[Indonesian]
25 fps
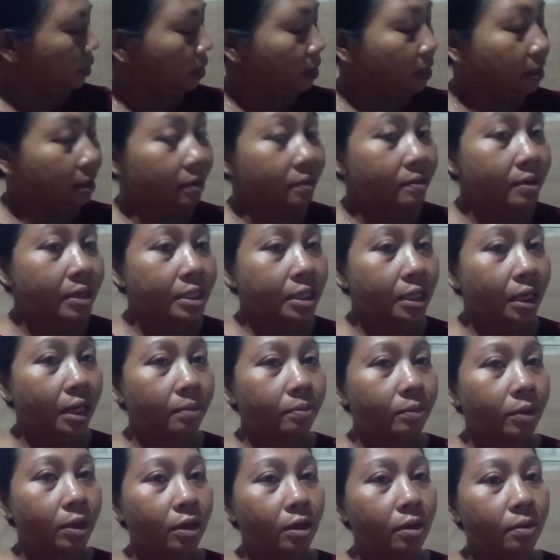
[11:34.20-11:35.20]
ya
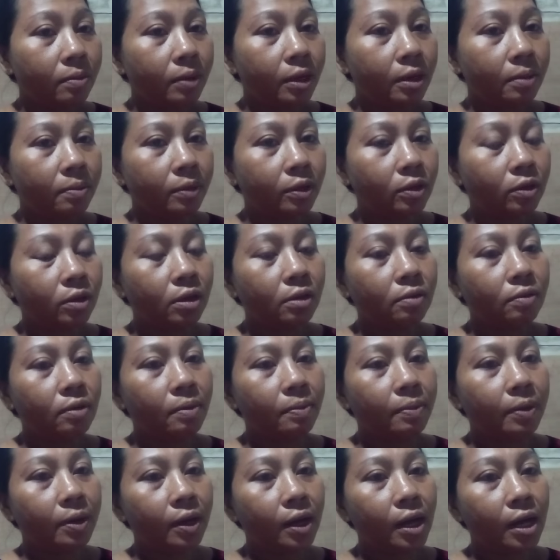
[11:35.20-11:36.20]
wassalamualaikum warahmatullahi
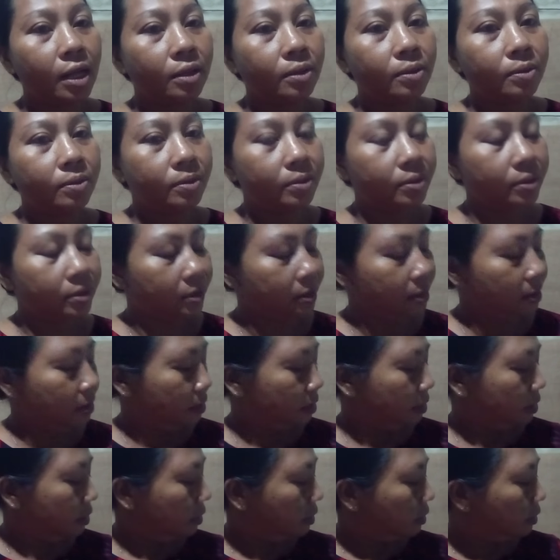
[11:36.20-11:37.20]
wabarakatuh
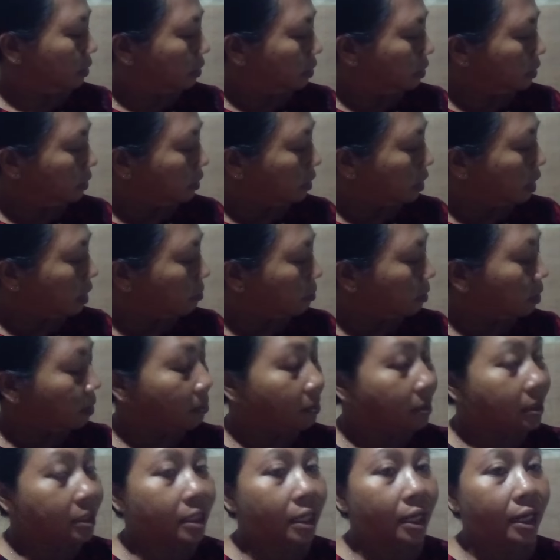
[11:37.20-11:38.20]
selamat
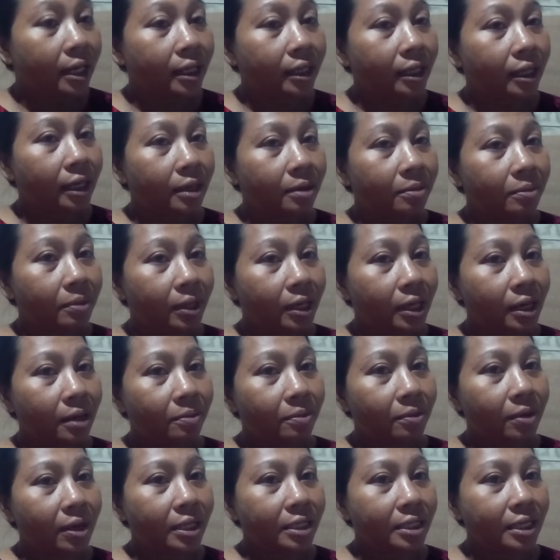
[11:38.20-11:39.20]
menjalankan ibadah
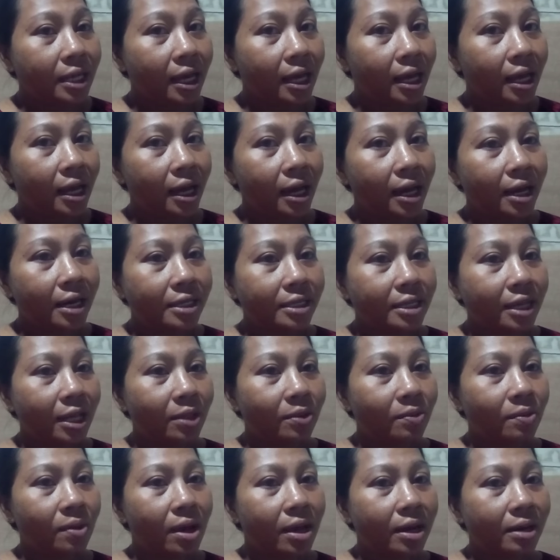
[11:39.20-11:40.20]
puasa karena
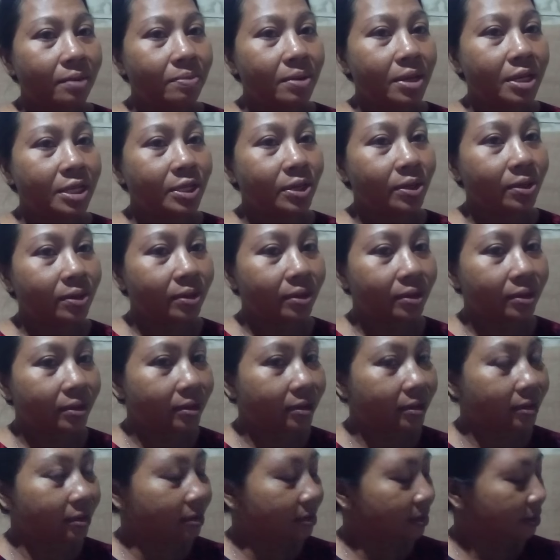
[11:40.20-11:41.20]
satu hari
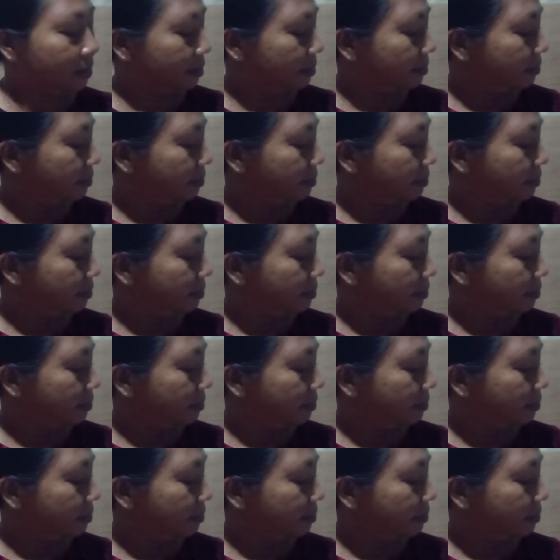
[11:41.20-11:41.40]
besok